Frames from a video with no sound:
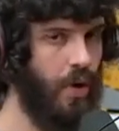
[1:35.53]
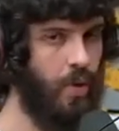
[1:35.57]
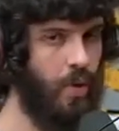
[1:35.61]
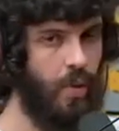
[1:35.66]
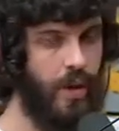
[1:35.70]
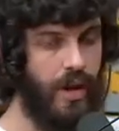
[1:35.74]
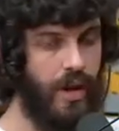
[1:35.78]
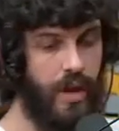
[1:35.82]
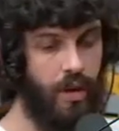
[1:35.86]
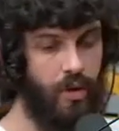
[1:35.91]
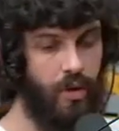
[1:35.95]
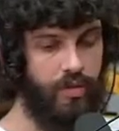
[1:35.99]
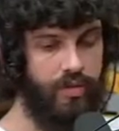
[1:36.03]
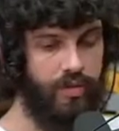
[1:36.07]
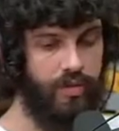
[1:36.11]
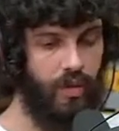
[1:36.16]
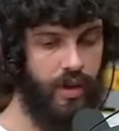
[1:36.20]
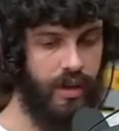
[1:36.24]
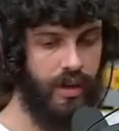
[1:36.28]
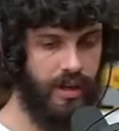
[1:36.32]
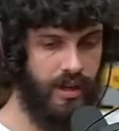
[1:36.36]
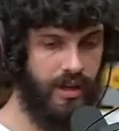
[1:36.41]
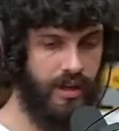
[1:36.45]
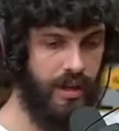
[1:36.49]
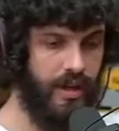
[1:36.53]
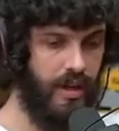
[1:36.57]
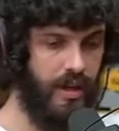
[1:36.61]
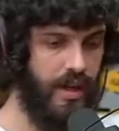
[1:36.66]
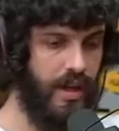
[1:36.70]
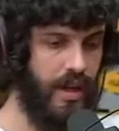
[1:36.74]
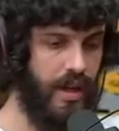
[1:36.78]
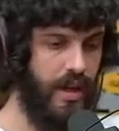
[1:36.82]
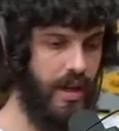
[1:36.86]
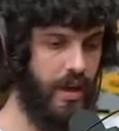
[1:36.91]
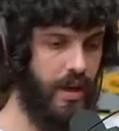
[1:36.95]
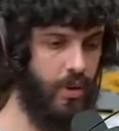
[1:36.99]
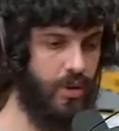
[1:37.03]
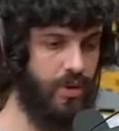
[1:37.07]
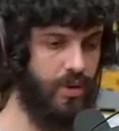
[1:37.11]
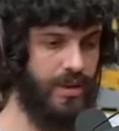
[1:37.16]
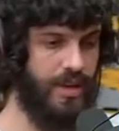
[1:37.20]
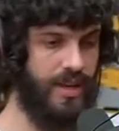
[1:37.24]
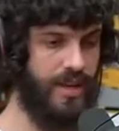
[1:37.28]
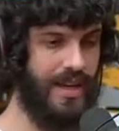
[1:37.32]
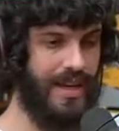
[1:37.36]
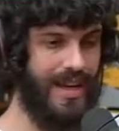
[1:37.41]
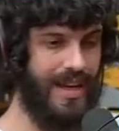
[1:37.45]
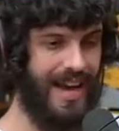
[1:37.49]
O erro foi eu
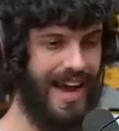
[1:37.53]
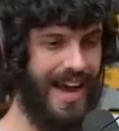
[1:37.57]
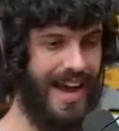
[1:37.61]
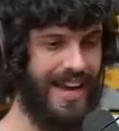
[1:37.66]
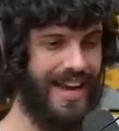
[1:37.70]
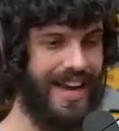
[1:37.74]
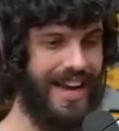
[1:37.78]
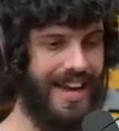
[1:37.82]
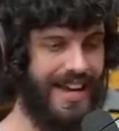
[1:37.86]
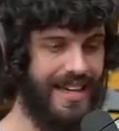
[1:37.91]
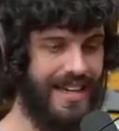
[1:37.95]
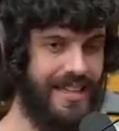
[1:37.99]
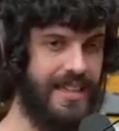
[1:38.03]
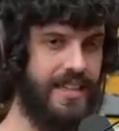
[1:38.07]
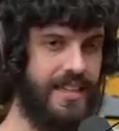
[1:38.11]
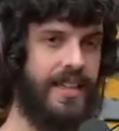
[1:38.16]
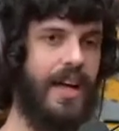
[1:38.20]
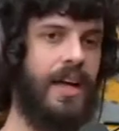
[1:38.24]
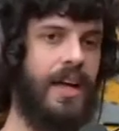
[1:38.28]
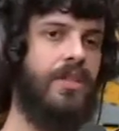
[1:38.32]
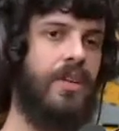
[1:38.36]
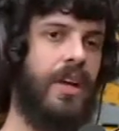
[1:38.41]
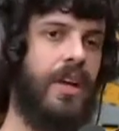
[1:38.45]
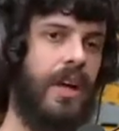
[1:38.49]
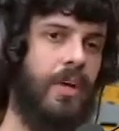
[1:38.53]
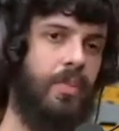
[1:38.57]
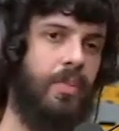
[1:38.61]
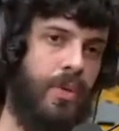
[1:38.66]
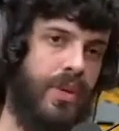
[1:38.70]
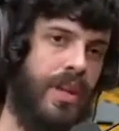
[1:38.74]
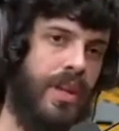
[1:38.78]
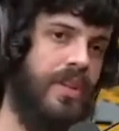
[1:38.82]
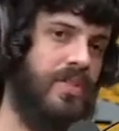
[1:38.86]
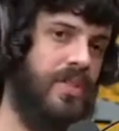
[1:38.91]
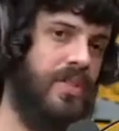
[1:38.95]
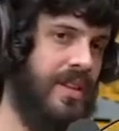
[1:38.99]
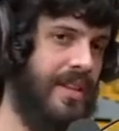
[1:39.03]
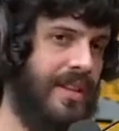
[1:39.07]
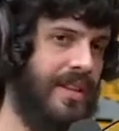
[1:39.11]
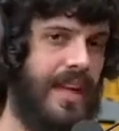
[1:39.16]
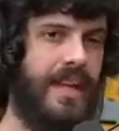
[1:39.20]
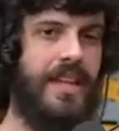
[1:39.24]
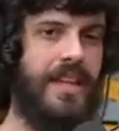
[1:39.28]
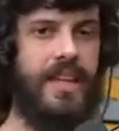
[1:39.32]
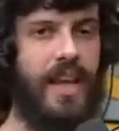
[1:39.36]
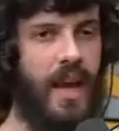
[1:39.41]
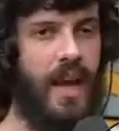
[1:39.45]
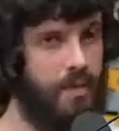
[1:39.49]
ter acreditado que ele pudesse
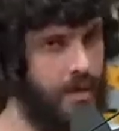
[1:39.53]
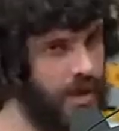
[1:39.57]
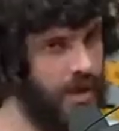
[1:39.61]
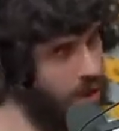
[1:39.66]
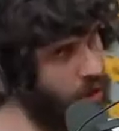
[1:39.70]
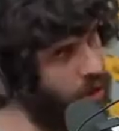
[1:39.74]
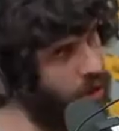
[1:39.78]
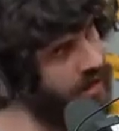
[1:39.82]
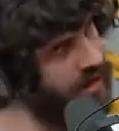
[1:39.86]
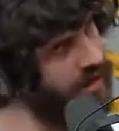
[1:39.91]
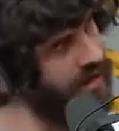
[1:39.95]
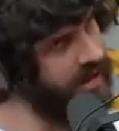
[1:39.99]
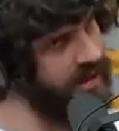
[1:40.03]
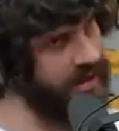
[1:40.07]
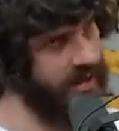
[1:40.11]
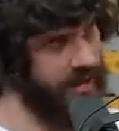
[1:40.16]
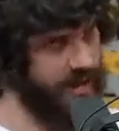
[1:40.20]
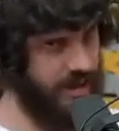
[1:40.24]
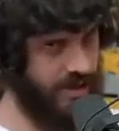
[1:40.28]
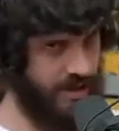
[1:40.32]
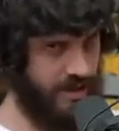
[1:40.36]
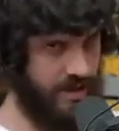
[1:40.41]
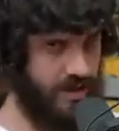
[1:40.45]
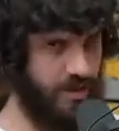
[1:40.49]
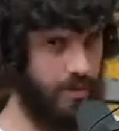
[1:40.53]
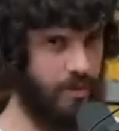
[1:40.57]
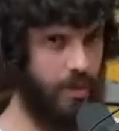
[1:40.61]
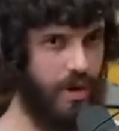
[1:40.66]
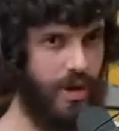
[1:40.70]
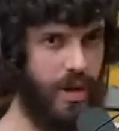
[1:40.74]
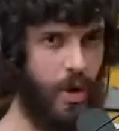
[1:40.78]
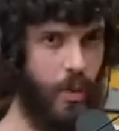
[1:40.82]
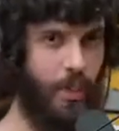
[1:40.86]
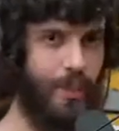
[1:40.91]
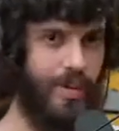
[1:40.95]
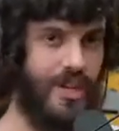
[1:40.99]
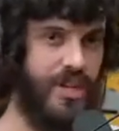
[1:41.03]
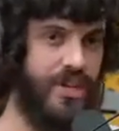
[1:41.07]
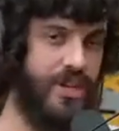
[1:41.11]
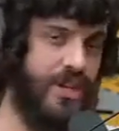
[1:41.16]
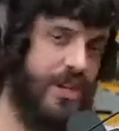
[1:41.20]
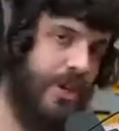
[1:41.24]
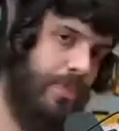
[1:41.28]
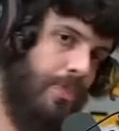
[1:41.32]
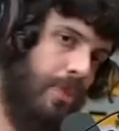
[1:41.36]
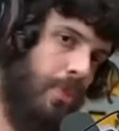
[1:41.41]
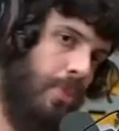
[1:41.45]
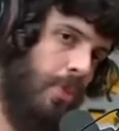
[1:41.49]
entender a minha ironia. Porque eu
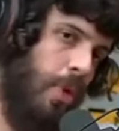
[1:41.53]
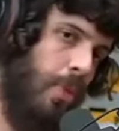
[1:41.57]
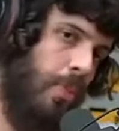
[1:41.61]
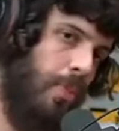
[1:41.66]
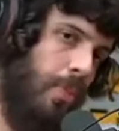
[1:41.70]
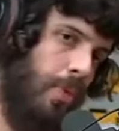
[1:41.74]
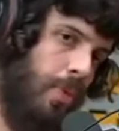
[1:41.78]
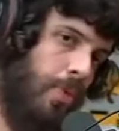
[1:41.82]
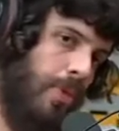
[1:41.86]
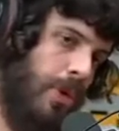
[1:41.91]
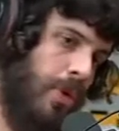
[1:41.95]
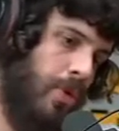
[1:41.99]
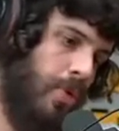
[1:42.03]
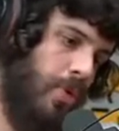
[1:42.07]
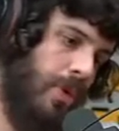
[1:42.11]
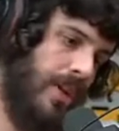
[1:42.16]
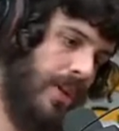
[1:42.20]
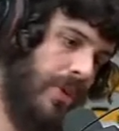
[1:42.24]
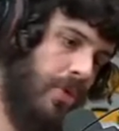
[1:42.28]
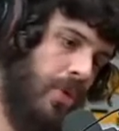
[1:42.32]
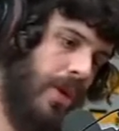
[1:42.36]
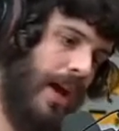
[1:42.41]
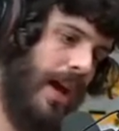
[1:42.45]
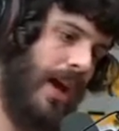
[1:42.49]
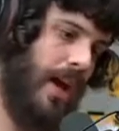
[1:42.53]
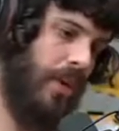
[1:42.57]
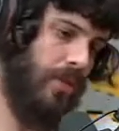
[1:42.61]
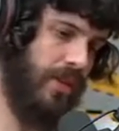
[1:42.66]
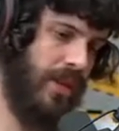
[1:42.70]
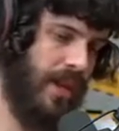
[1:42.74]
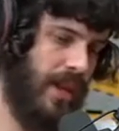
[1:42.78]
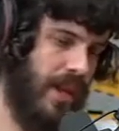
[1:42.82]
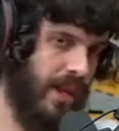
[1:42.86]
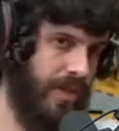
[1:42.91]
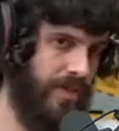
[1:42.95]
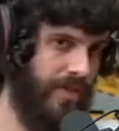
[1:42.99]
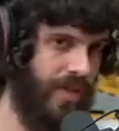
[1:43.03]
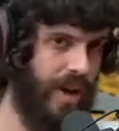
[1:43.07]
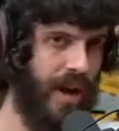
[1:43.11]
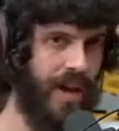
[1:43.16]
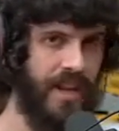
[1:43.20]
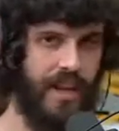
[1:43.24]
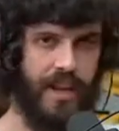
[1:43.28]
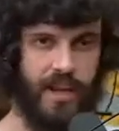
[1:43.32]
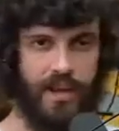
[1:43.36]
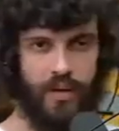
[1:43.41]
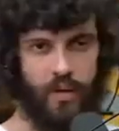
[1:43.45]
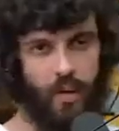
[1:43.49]
pedi pro meu público ir no canal dele e falar
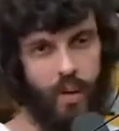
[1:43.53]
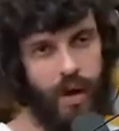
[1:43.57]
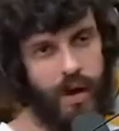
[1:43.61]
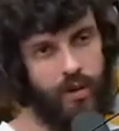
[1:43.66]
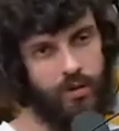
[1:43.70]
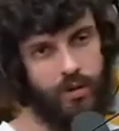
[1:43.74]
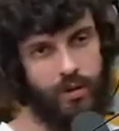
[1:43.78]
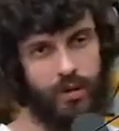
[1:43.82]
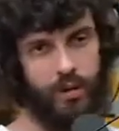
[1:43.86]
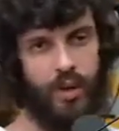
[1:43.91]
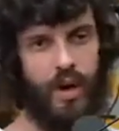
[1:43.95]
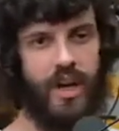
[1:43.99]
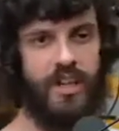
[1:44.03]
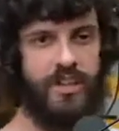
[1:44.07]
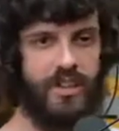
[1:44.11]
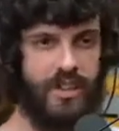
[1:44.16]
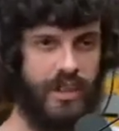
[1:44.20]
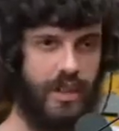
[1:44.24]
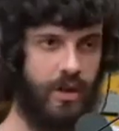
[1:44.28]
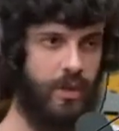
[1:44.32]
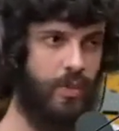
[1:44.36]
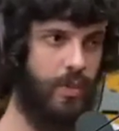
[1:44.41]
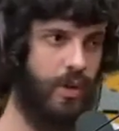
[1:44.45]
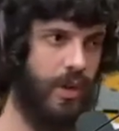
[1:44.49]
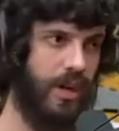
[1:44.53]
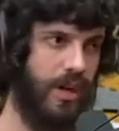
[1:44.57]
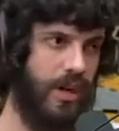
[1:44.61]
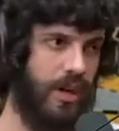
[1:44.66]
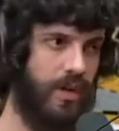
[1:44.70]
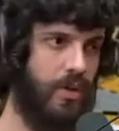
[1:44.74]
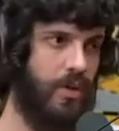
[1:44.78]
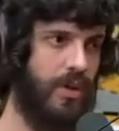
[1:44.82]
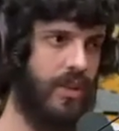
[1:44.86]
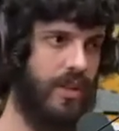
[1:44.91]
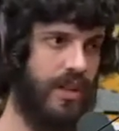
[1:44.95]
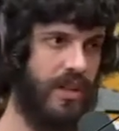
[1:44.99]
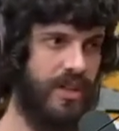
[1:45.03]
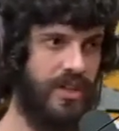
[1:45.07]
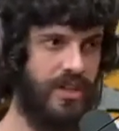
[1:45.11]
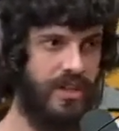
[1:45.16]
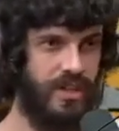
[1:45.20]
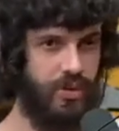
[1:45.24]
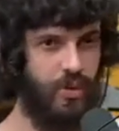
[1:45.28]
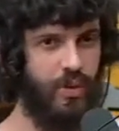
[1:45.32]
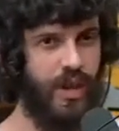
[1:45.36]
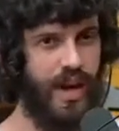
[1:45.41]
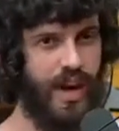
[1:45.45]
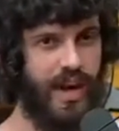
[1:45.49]
que ele não era um churrasqueiro porque ele não
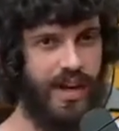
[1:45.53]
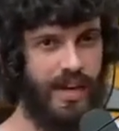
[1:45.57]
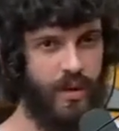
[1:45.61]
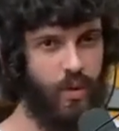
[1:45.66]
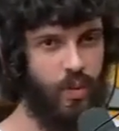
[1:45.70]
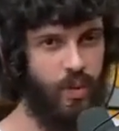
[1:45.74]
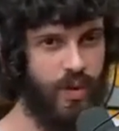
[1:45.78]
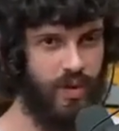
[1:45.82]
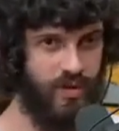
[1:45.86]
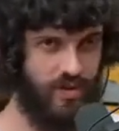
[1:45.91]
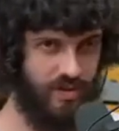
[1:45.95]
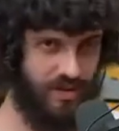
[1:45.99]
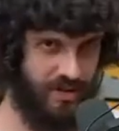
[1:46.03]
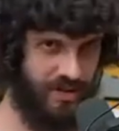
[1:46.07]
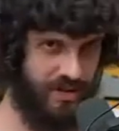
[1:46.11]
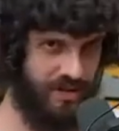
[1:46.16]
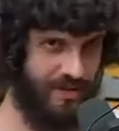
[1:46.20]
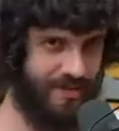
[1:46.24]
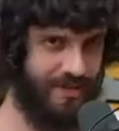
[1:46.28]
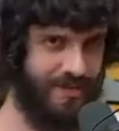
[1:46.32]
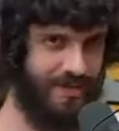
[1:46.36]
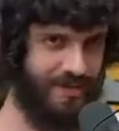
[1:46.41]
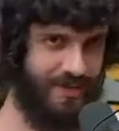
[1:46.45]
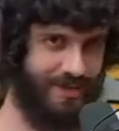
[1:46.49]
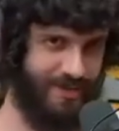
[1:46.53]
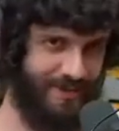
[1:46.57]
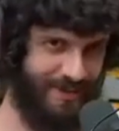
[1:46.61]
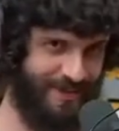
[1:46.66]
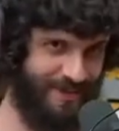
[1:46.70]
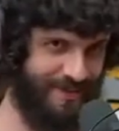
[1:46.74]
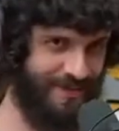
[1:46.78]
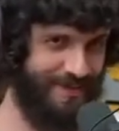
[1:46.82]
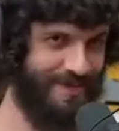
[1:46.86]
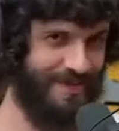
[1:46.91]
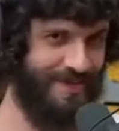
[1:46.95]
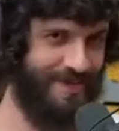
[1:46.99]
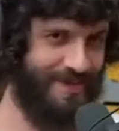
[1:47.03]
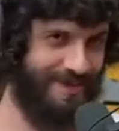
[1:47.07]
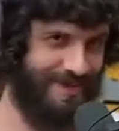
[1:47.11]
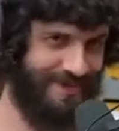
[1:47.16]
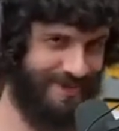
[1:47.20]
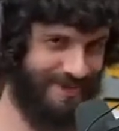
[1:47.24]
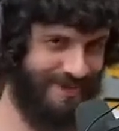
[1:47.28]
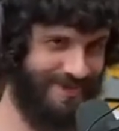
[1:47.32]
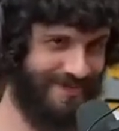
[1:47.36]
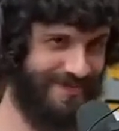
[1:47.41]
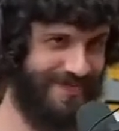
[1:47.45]
entendia o que era linguiça. Era o